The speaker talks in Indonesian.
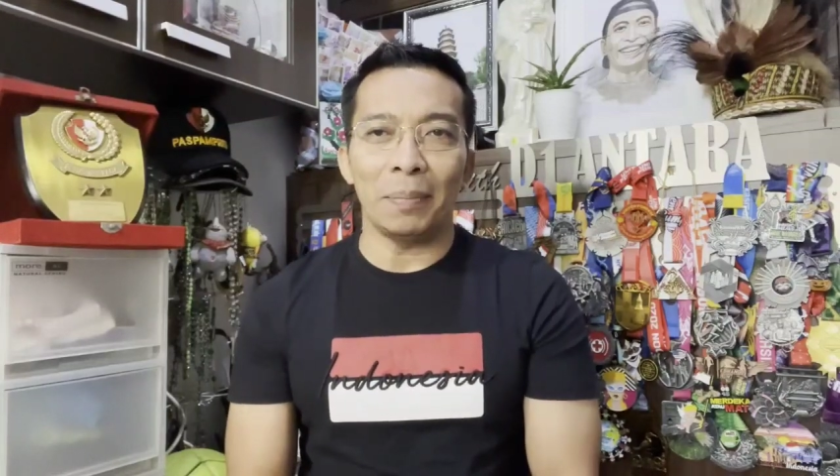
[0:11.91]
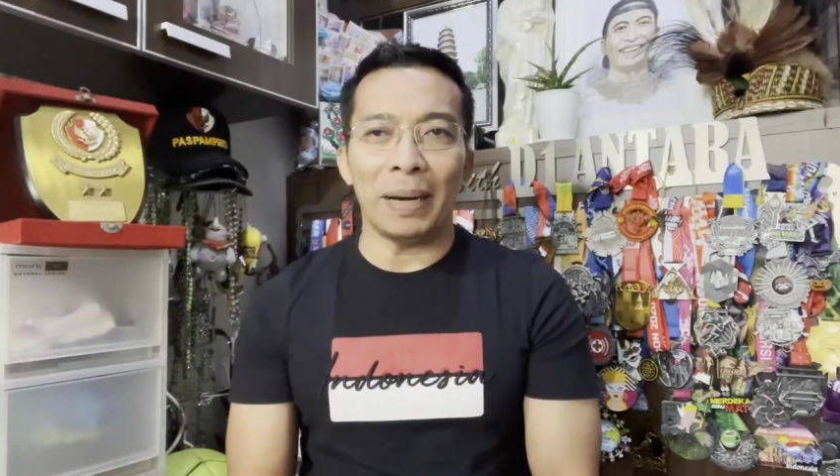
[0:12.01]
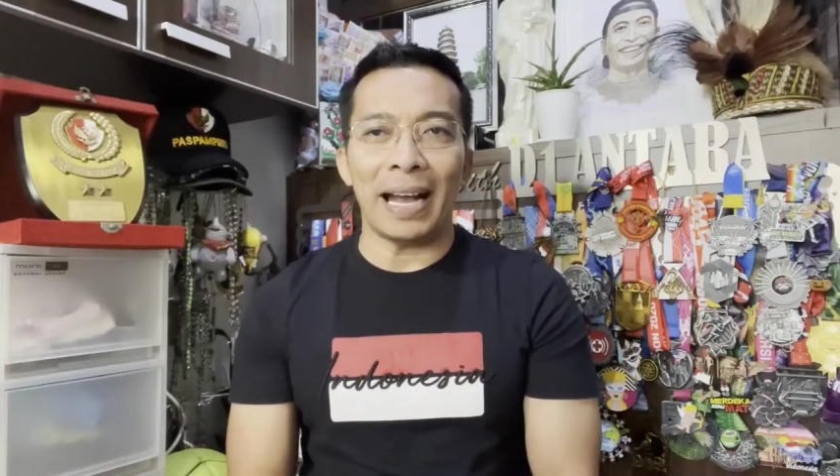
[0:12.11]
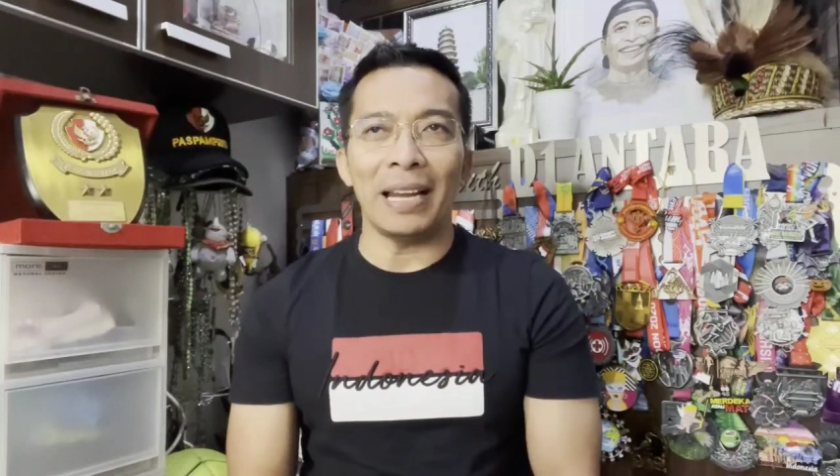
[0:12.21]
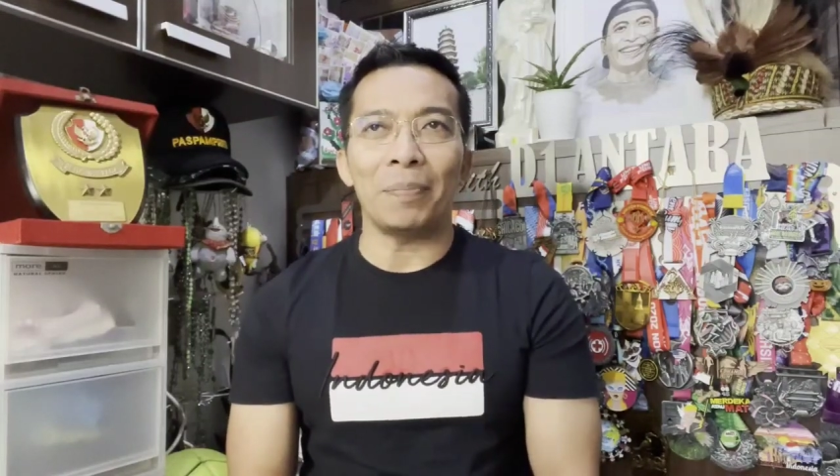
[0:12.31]

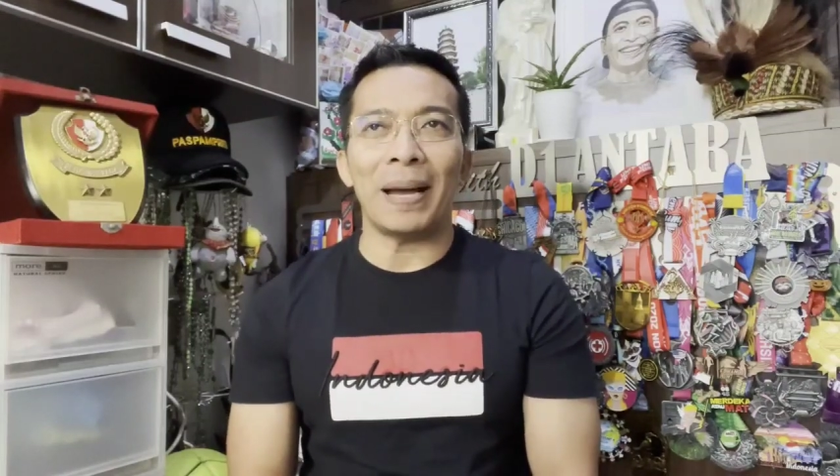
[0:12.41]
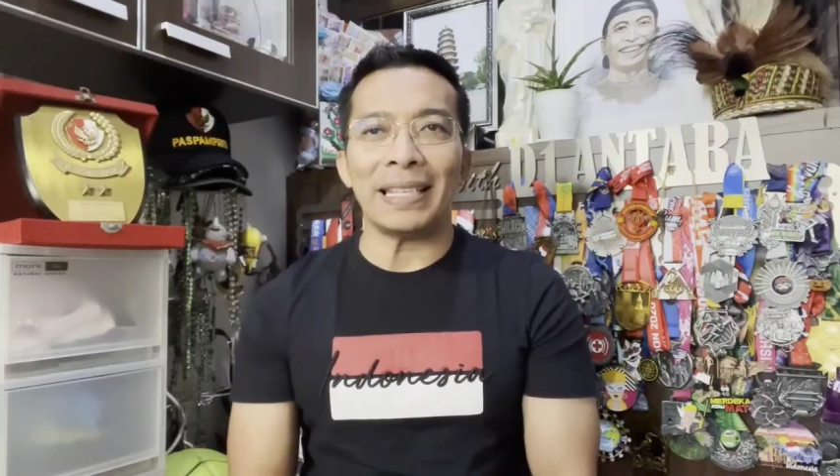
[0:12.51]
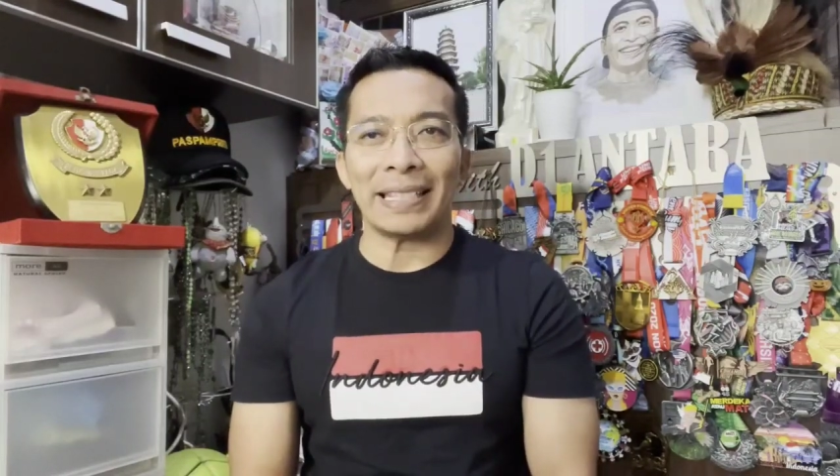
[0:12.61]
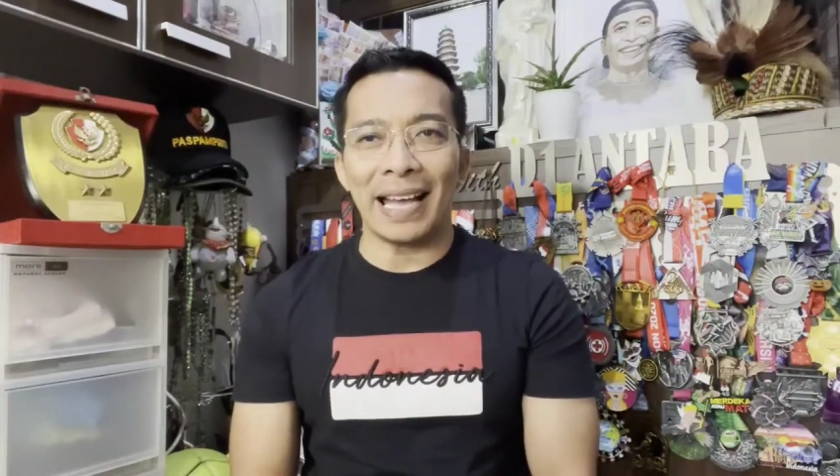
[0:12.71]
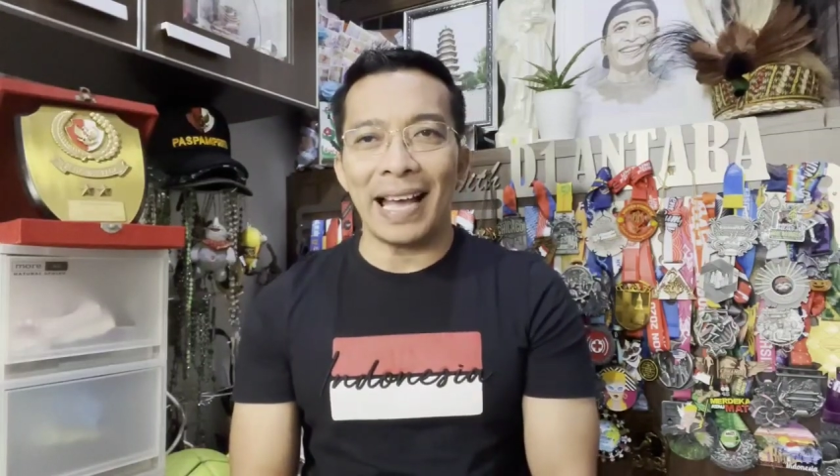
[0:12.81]
pekan
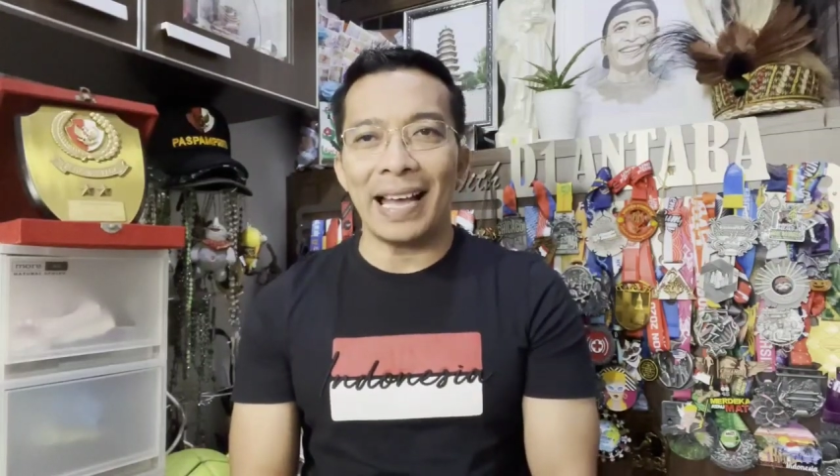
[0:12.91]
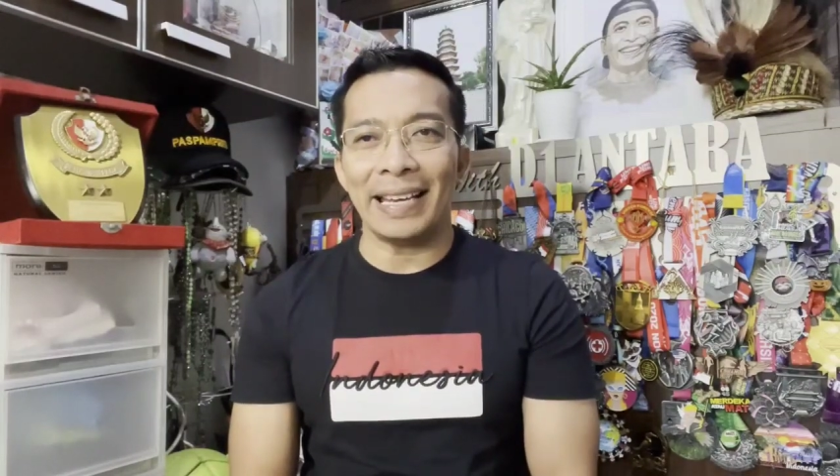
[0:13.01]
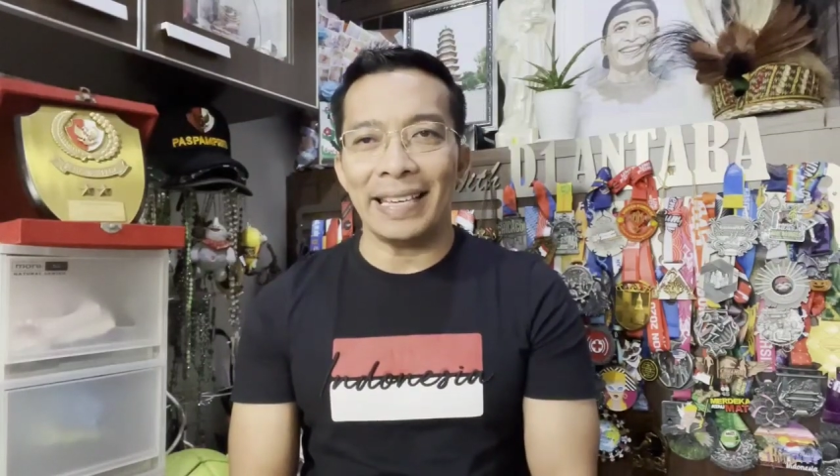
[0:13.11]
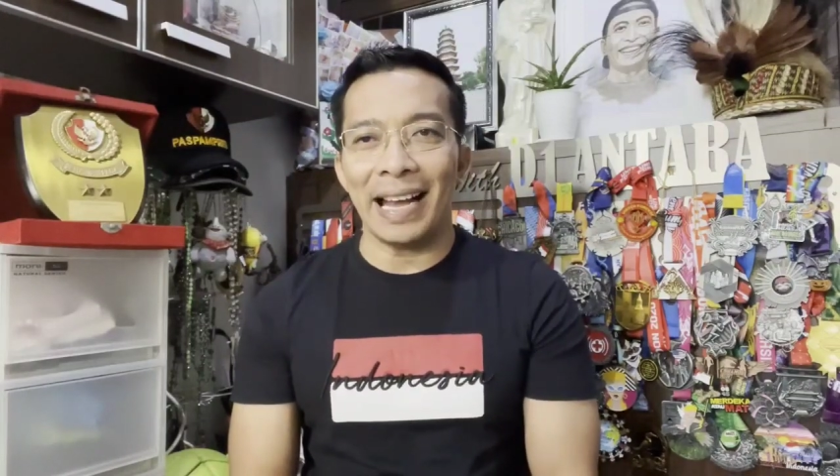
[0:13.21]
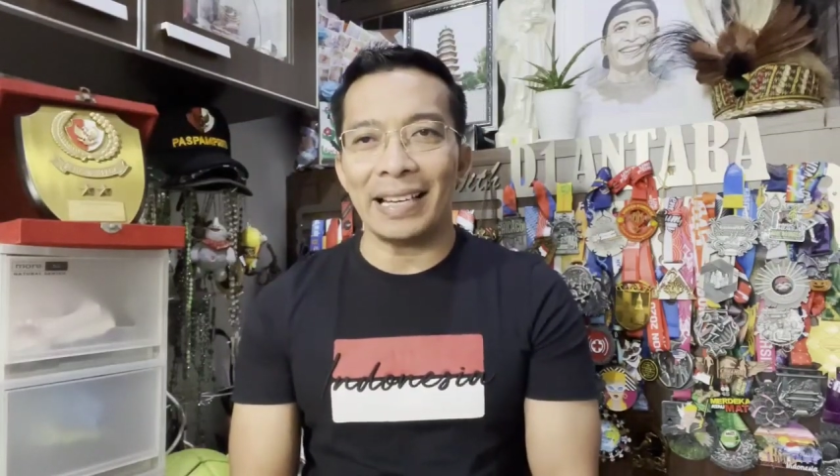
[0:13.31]

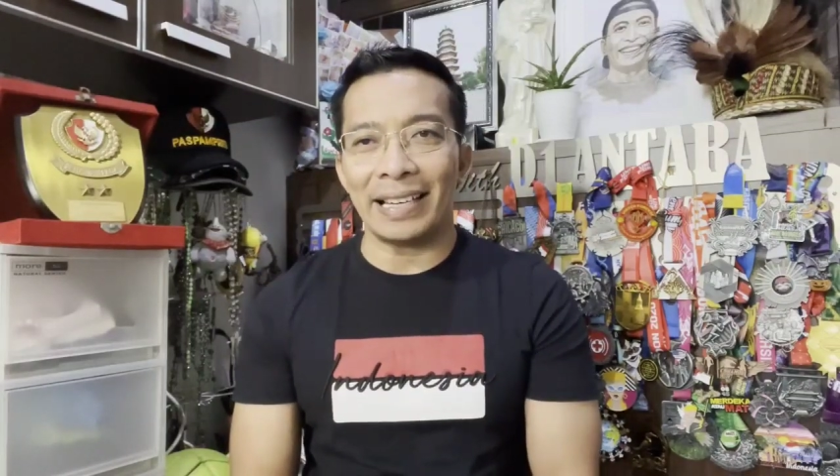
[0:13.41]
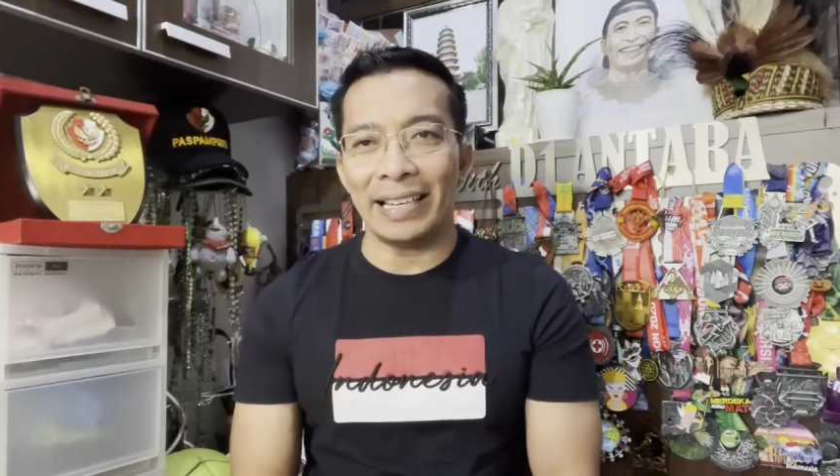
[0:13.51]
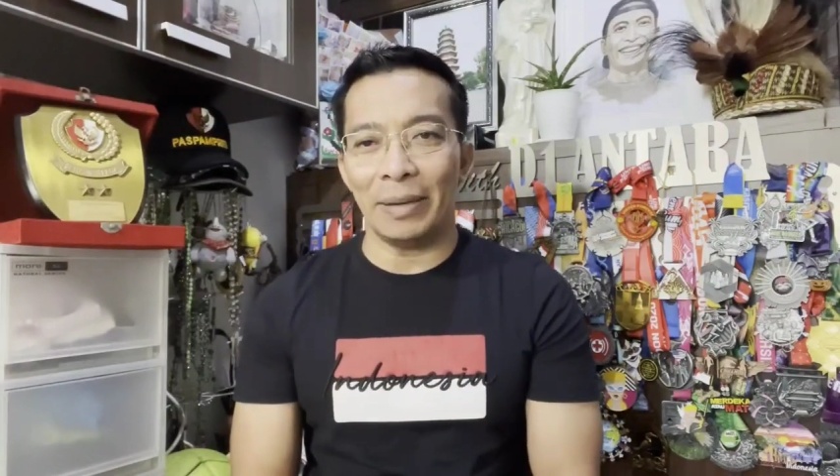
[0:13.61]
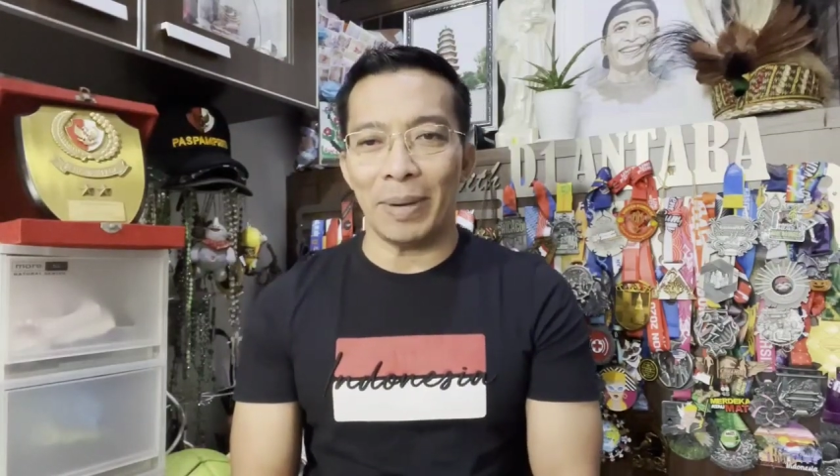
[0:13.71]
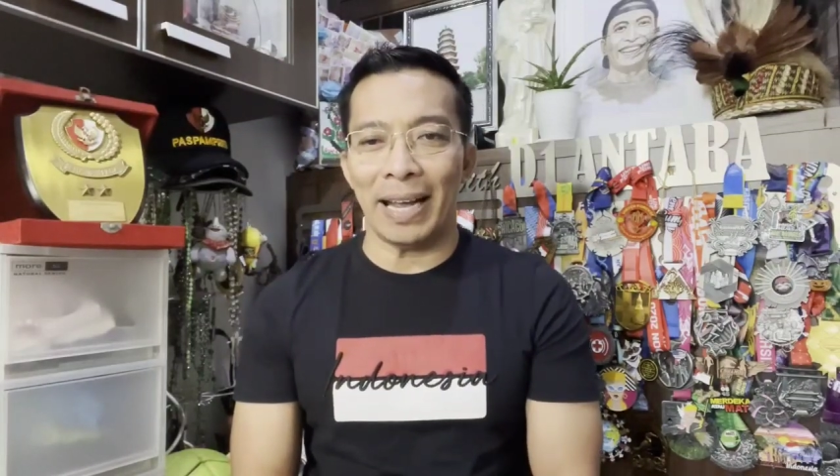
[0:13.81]
Paskah yang
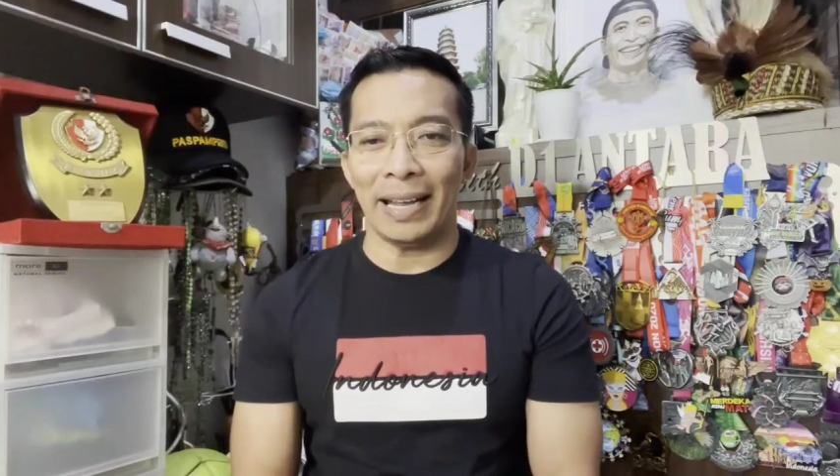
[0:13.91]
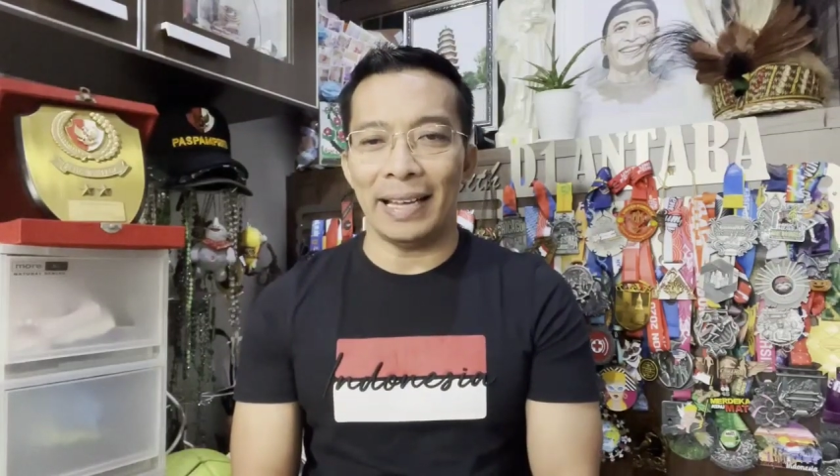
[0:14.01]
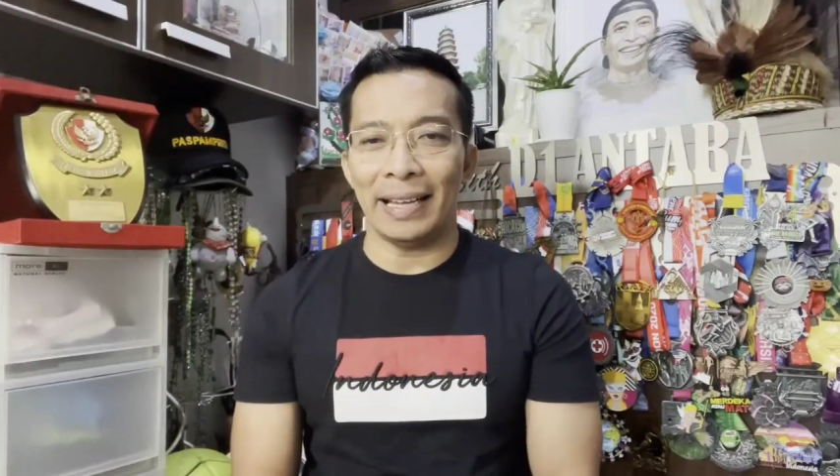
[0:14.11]
kelima.